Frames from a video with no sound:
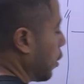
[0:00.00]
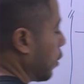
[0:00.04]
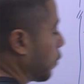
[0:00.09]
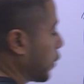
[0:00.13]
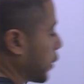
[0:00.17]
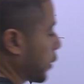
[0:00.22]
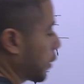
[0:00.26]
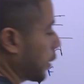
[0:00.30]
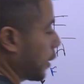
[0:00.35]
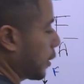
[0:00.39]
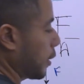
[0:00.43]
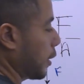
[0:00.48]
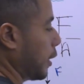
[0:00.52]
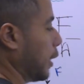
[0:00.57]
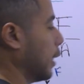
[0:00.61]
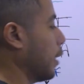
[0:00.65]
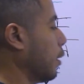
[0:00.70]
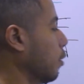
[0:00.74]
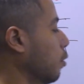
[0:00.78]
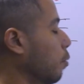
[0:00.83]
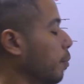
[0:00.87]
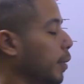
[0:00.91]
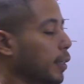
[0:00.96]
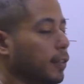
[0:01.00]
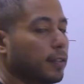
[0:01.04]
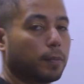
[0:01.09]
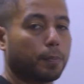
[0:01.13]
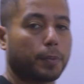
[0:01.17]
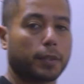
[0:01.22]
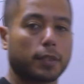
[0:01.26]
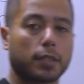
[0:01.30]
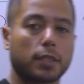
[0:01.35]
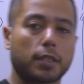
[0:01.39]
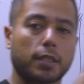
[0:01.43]
Você está tendo uma
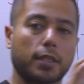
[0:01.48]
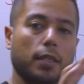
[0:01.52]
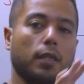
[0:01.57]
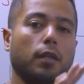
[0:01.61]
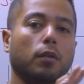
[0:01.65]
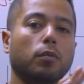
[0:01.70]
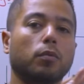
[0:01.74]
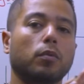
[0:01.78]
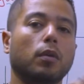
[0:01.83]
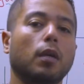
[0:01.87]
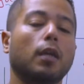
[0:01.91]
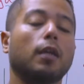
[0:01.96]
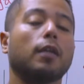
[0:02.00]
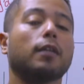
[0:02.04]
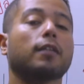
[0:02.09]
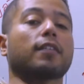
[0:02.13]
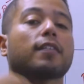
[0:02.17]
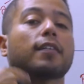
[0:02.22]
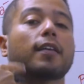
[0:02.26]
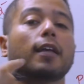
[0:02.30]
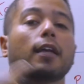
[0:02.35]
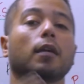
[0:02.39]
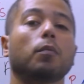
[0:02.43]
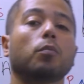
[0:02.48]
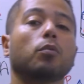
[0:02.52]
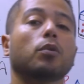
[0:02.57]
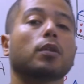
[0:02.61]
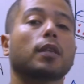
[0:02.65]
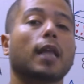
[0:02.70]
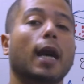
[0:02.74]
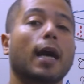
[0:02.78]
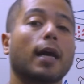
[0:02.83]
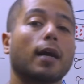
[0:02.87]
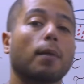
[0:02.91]
expansão sem
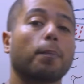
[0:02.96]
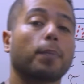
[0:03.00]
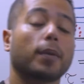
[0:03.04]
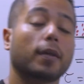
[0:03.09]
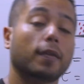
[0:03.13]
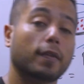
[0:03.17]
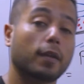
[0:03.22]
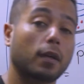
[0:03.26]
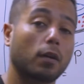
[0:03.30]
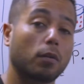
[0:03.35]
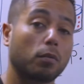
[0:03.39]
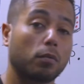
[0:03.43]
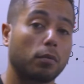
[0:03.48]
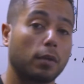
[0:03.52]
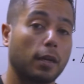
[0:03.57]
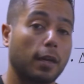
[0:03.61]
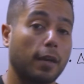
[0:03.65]
mudar a pressão.